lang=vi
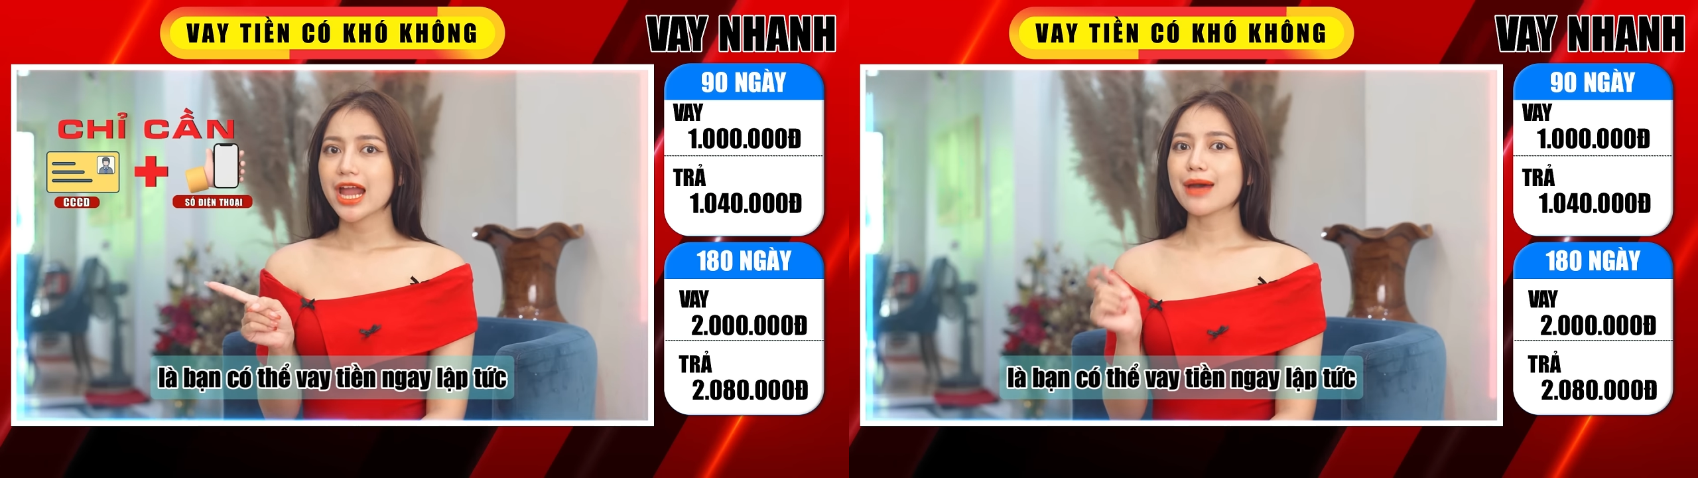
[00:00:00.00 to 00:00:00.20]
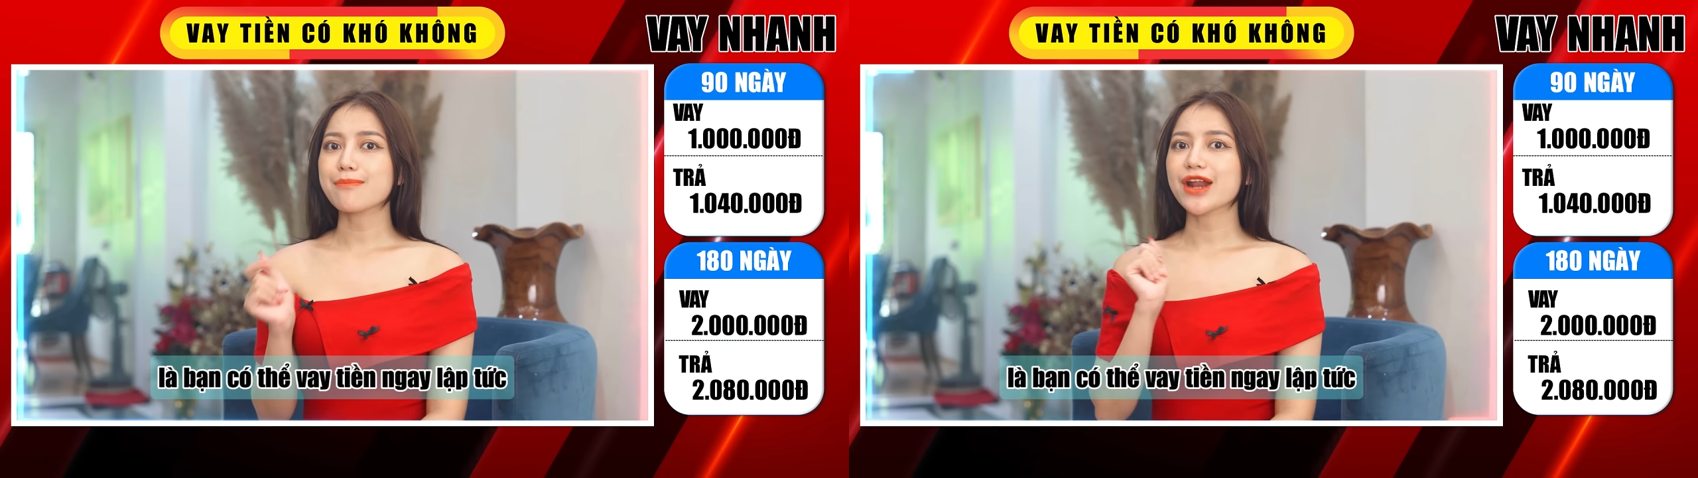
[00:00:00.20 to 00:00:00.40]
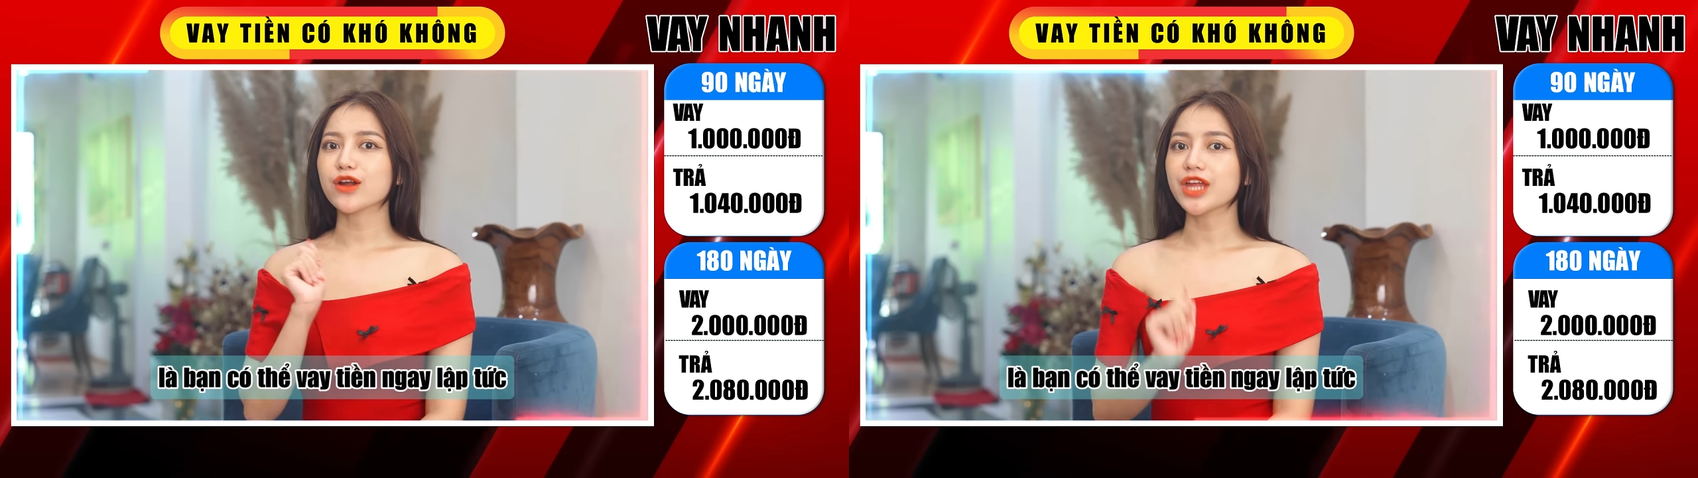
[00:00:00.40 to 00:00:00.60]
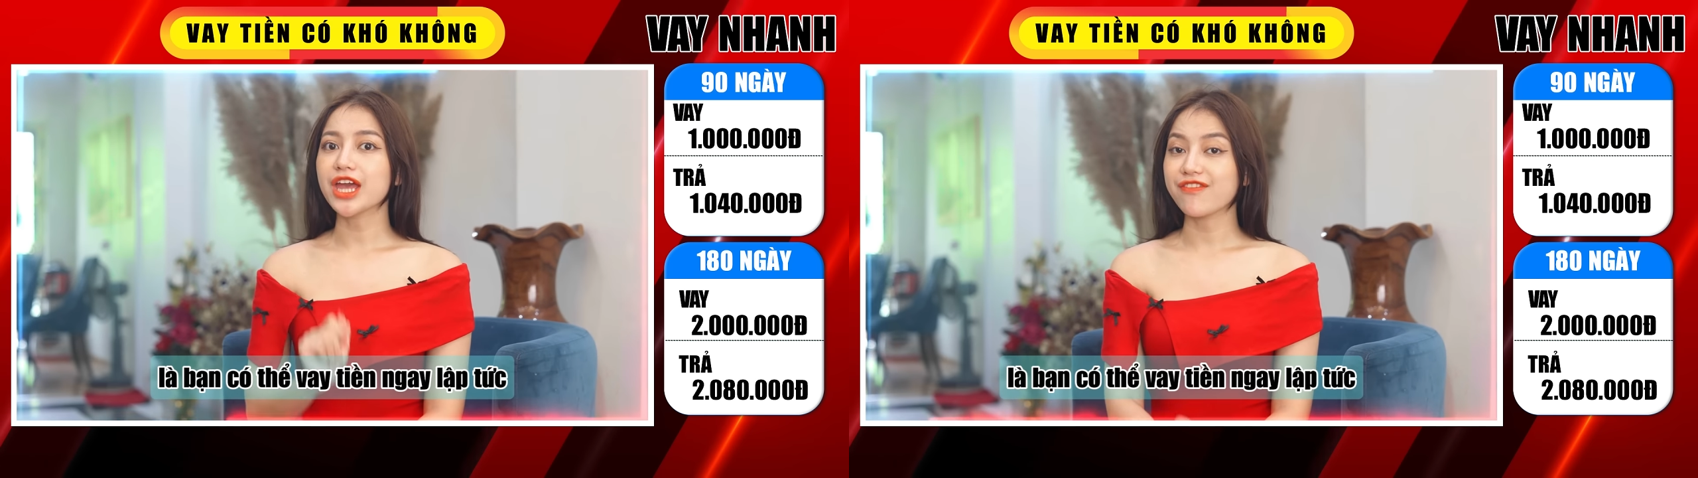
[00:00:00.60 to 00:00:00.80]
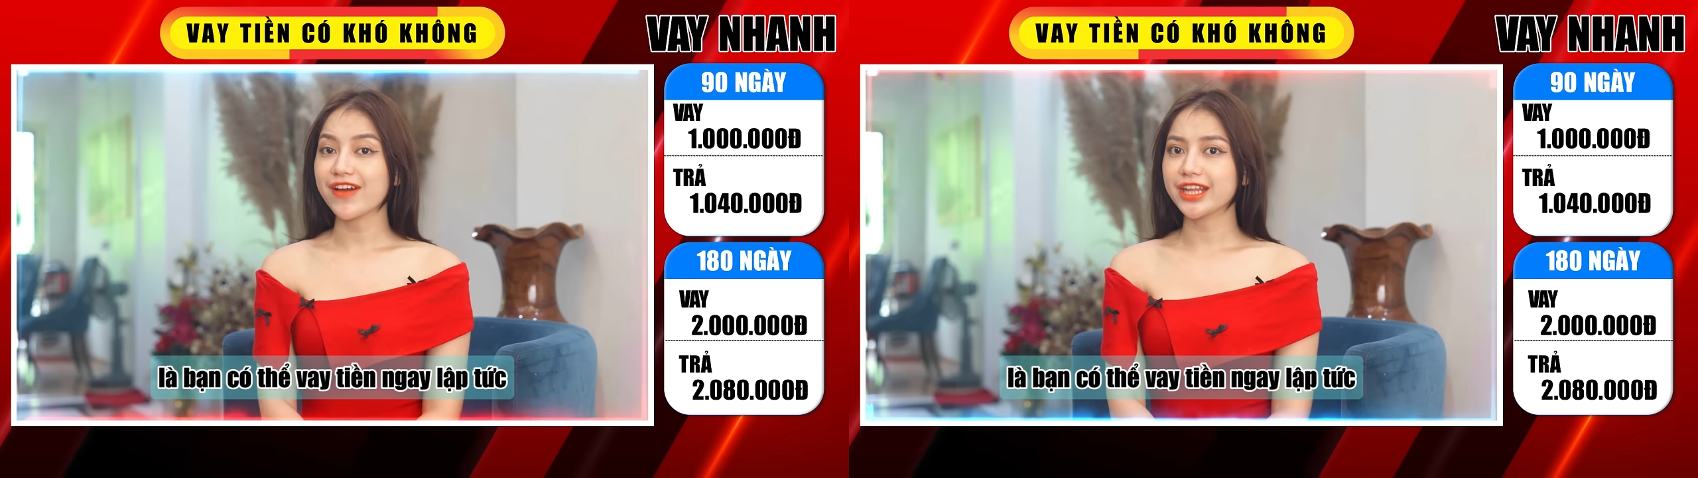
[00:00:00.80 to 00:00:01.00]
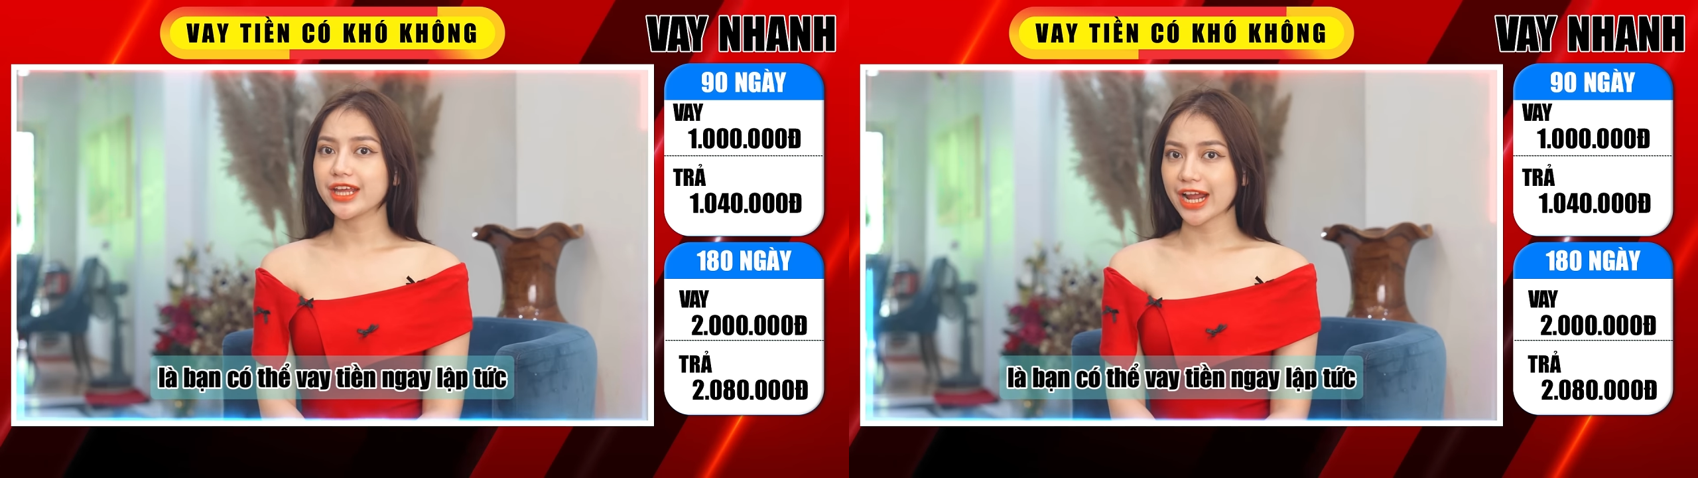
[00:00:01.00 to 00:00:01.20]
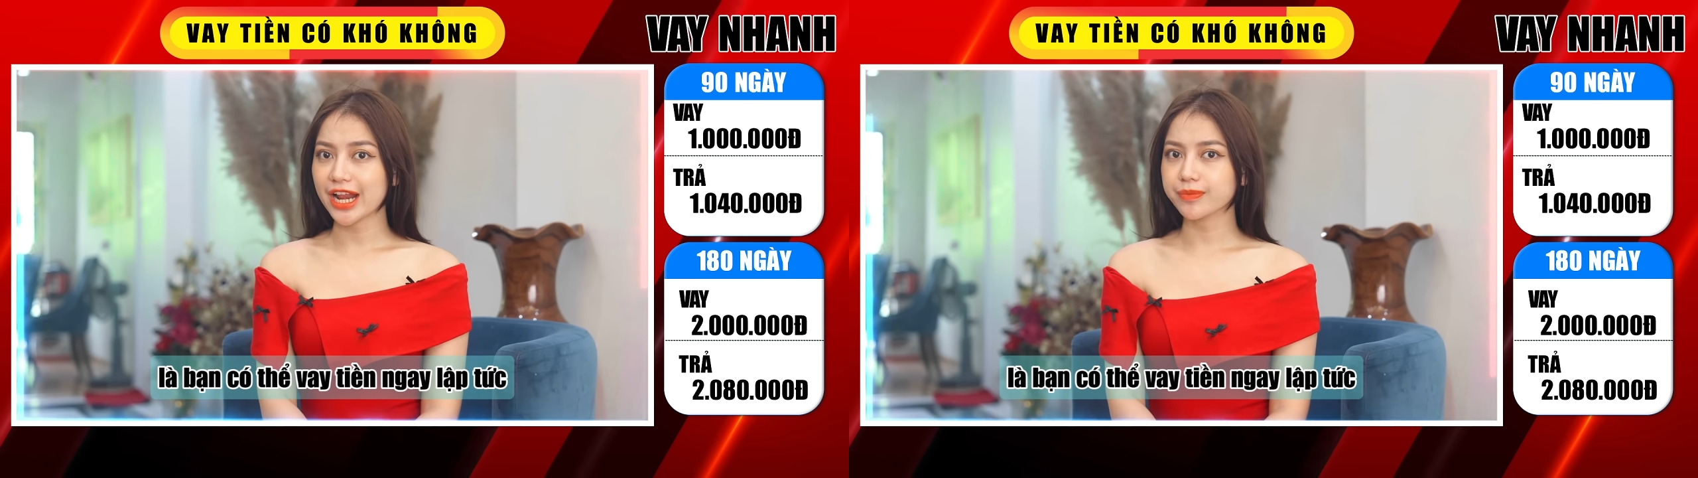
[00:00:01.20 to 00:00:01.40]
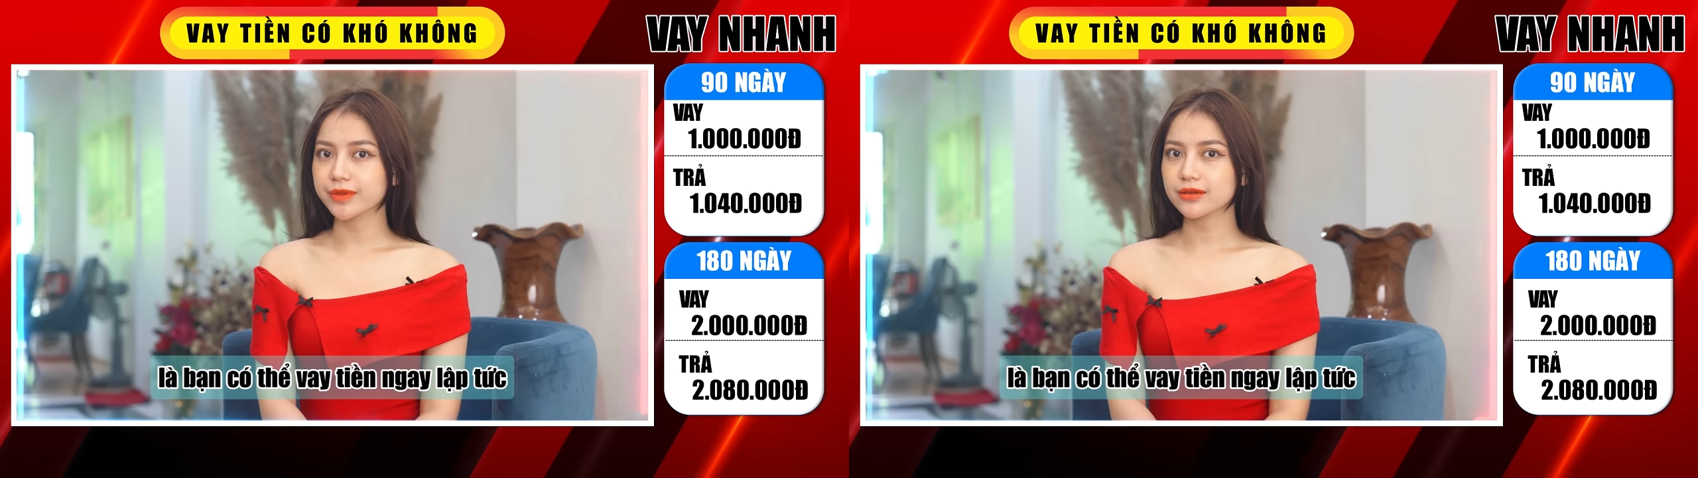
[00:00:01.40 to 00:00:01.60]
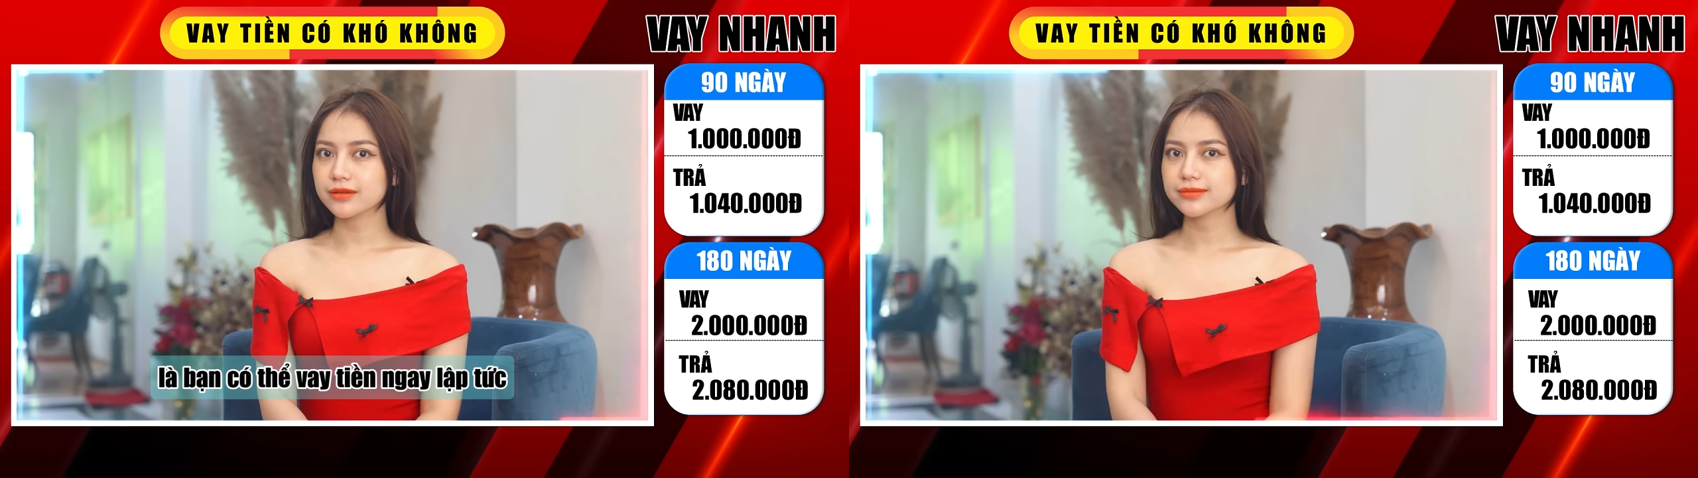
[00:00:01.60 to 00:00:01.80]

là bạn có thể vay tiền ngay lập tức.